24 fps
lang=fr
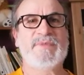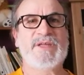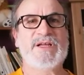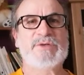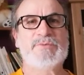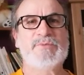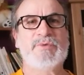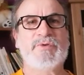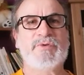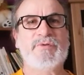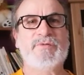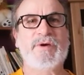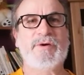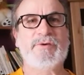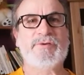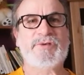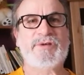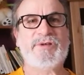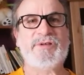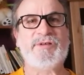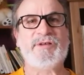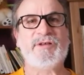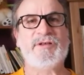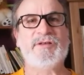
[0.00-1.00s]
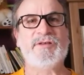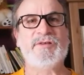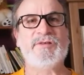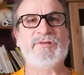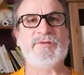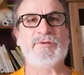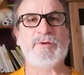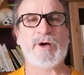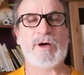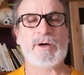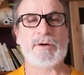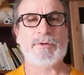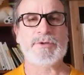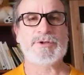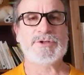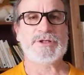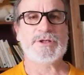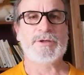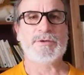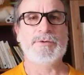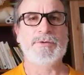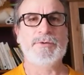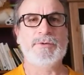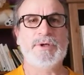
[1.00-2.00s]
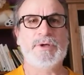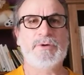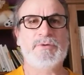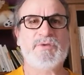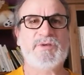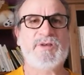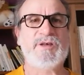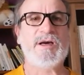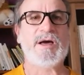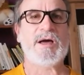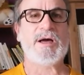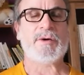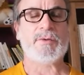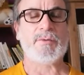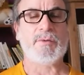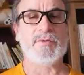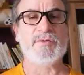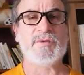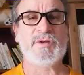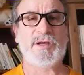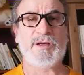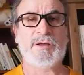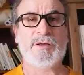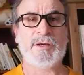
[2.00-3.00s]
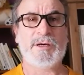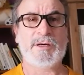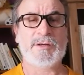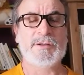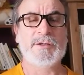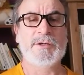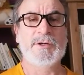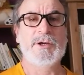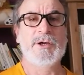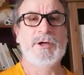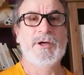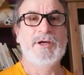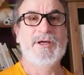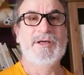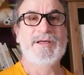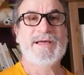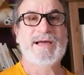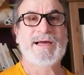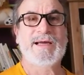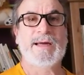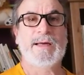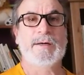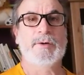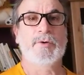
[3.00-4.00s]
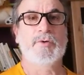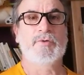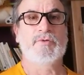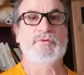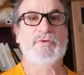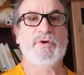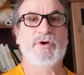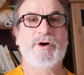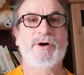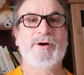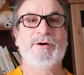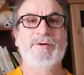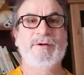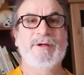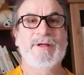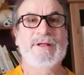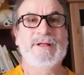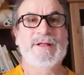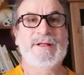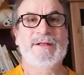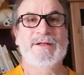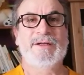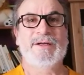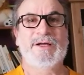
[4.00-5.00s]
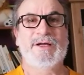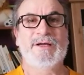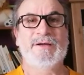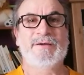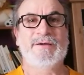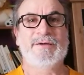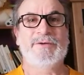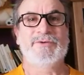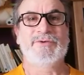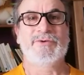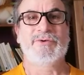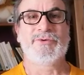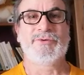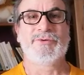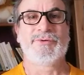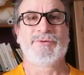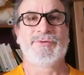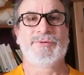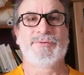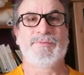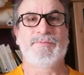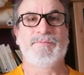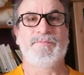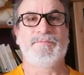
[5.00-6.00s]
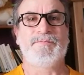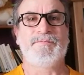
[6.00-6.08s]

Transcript: je me souviens aussi de cette histoire que j'ai lue et aussi racontée il y a quelque temps euh, de,